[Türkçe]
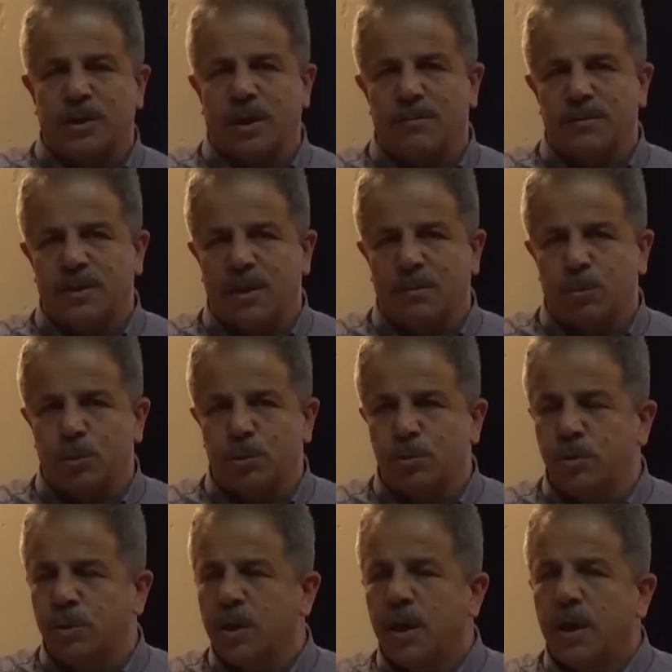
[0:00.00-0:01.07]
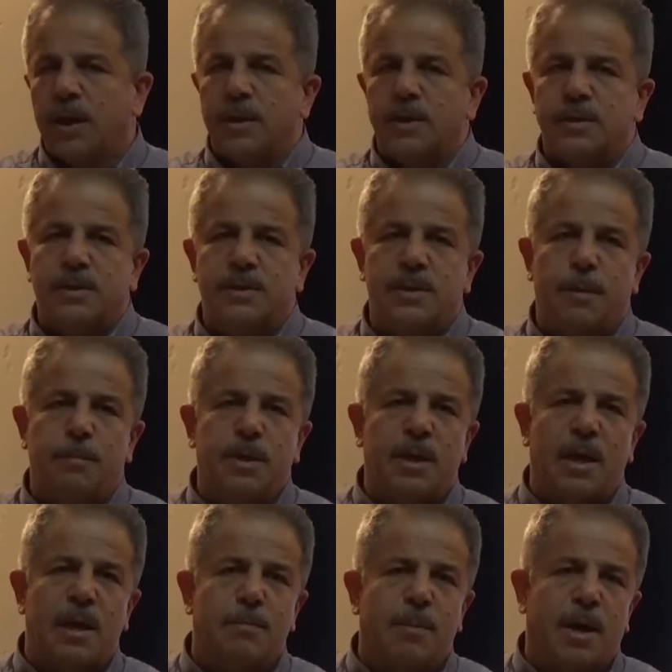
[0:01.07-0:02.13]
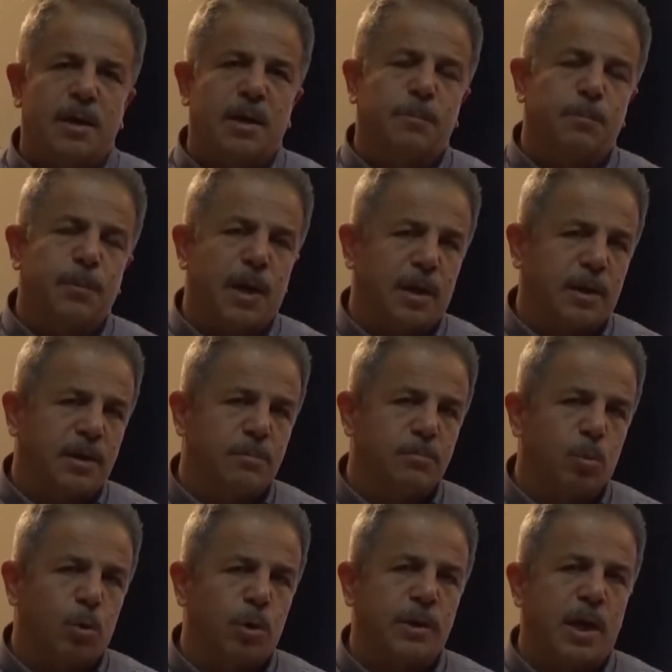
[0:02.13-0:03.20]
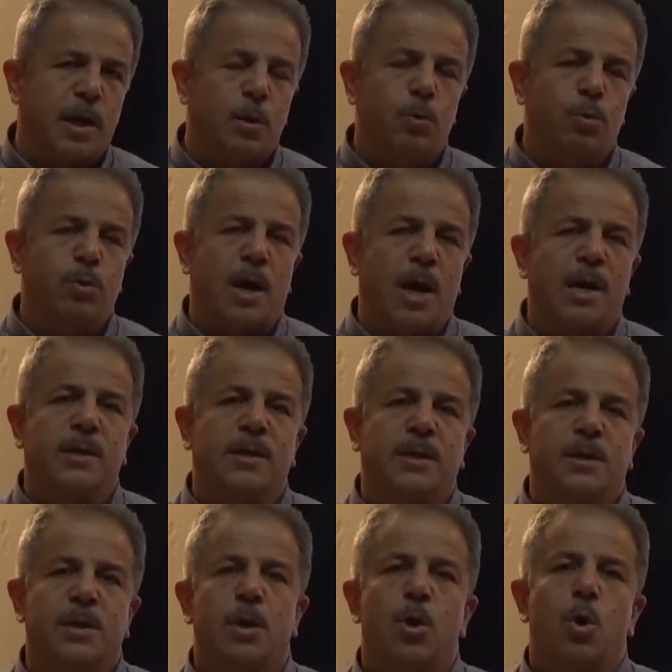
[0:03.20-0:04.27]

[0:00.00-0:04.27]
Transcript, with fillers: tavsiyem olsun. Size bir emanet bıraktım. O da Kur'an'dır.